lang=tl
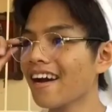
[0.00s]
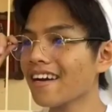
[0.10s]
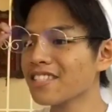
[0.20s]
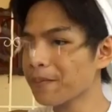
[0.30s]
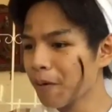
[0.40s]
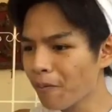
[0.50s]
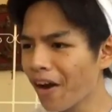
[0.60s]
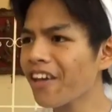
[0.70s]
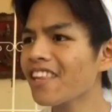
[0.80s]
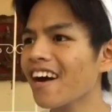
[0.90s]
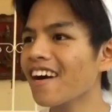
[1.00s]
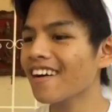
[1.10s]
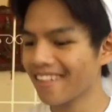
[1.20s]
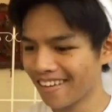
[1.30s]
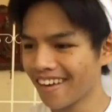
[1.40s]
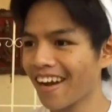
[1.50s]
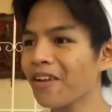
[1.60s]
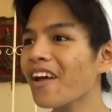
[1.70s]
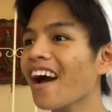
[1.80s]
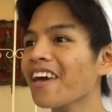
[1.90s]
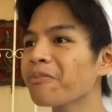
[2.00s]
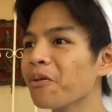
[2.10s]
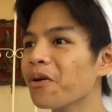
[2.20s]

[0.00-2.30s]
Anak, ang sipag mo ngayon ah. Ano nakain